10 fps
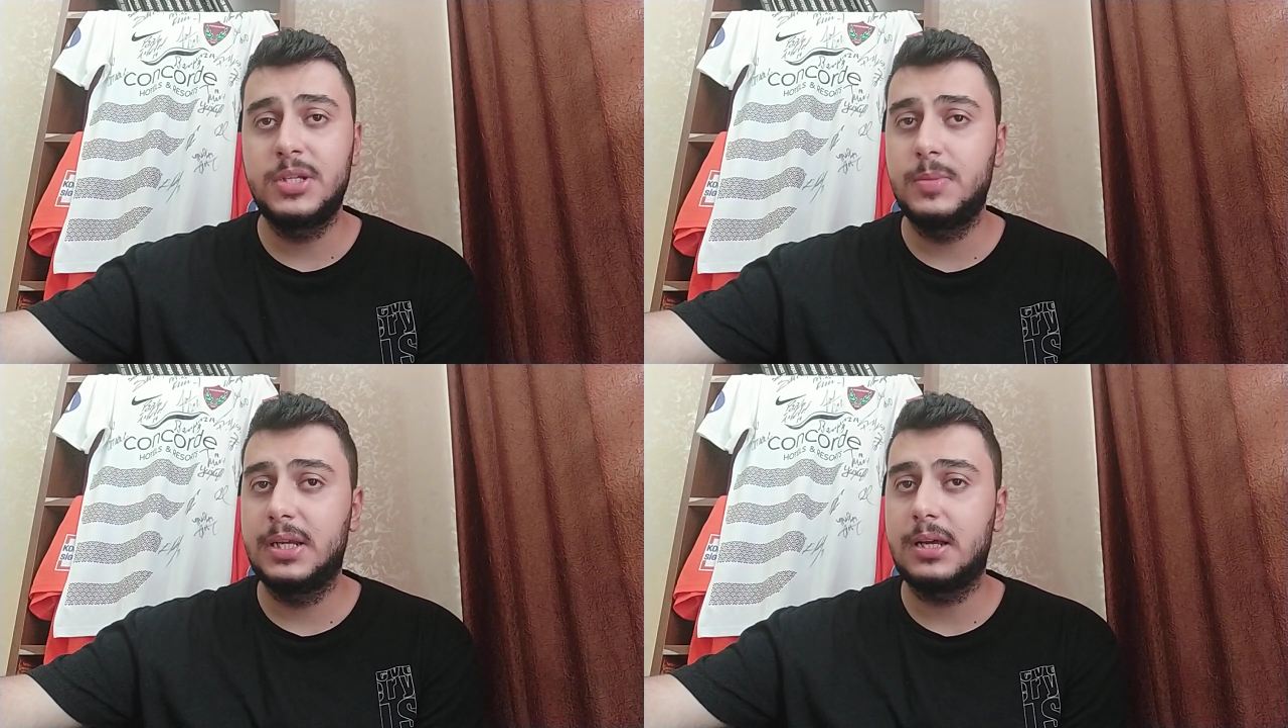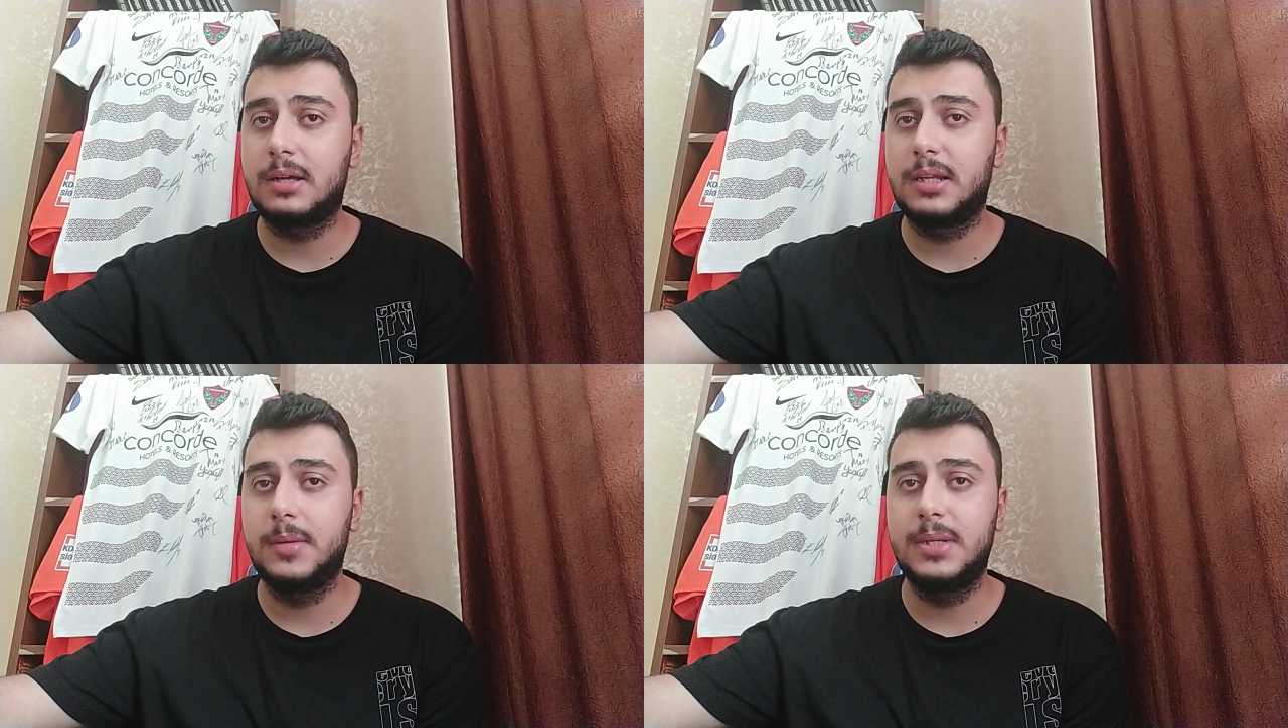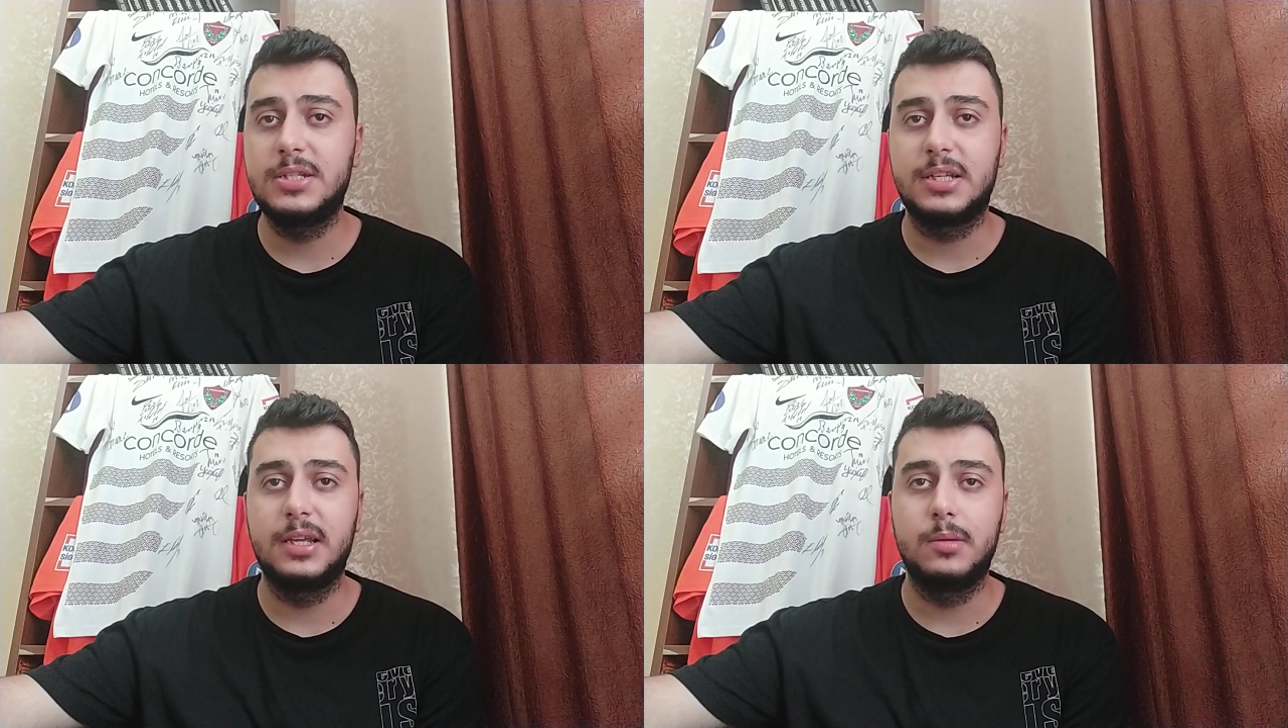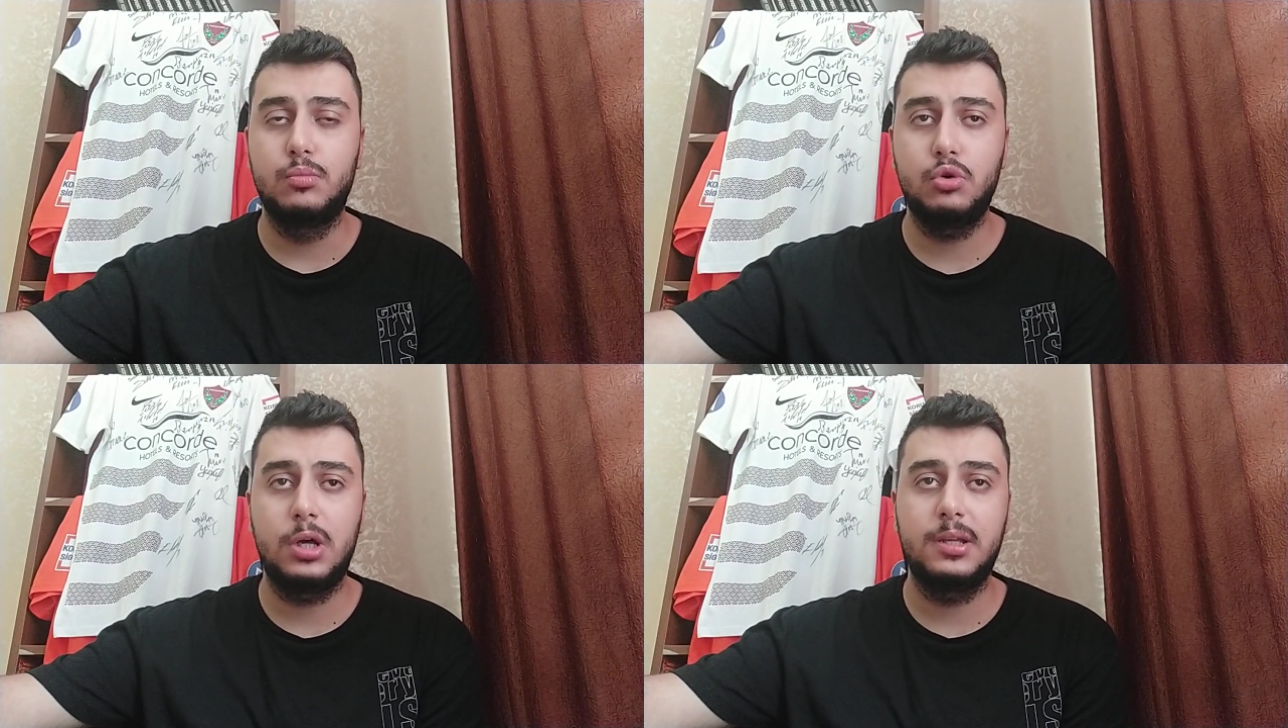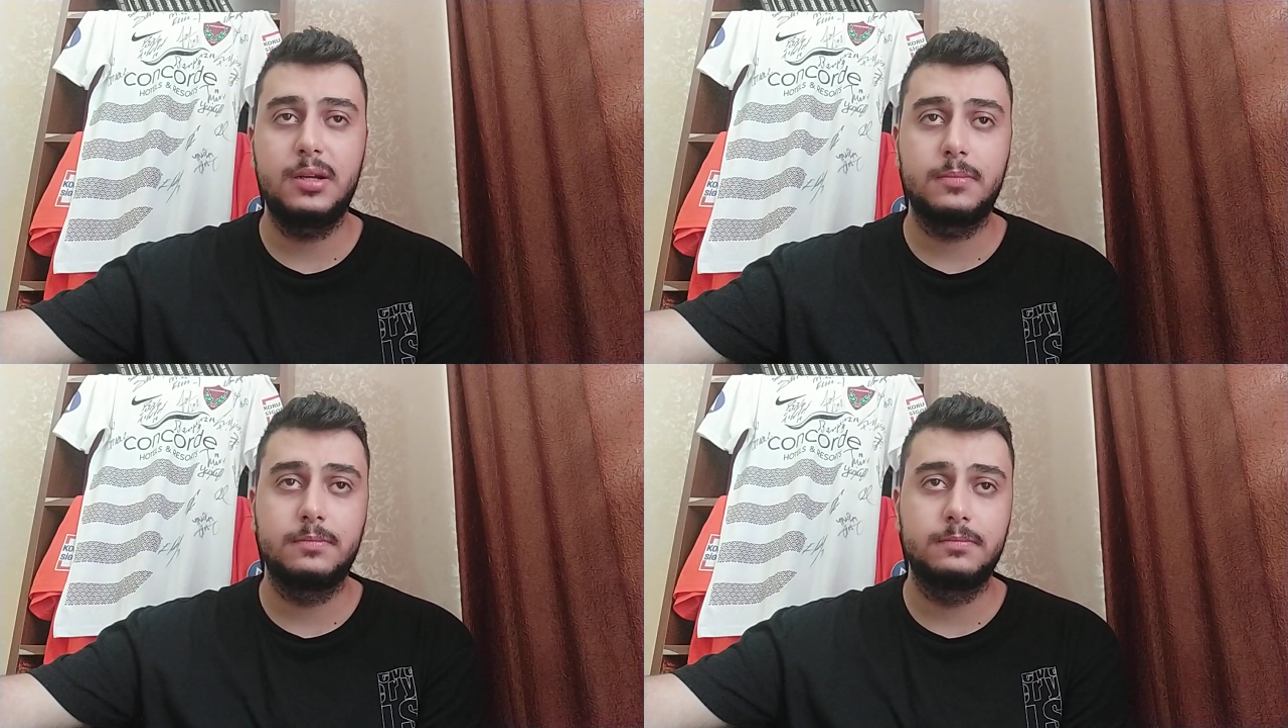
şimdilik aktarabileceklerim bu kadar.